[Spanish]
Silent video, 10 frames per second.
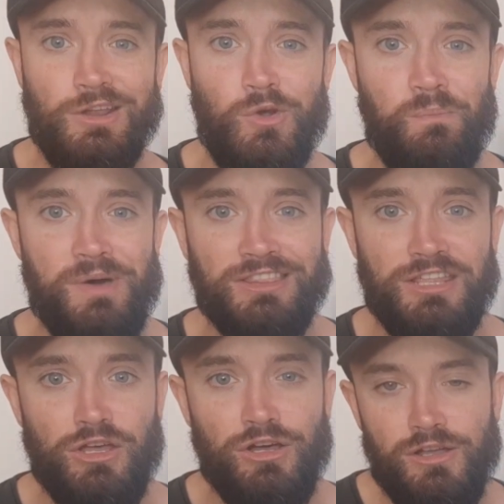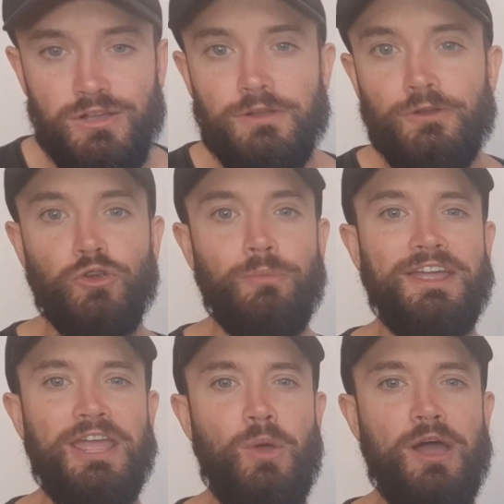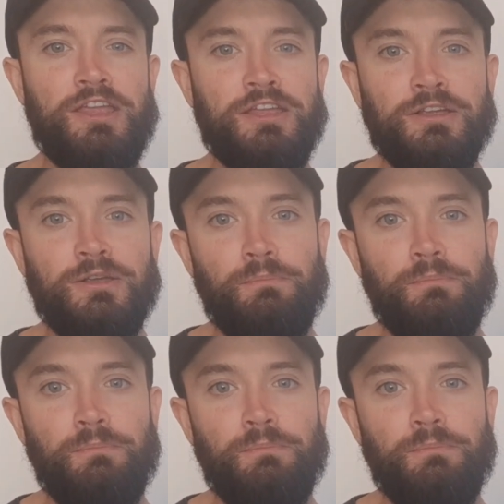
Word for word: ningún partido, yo me quedo ahí.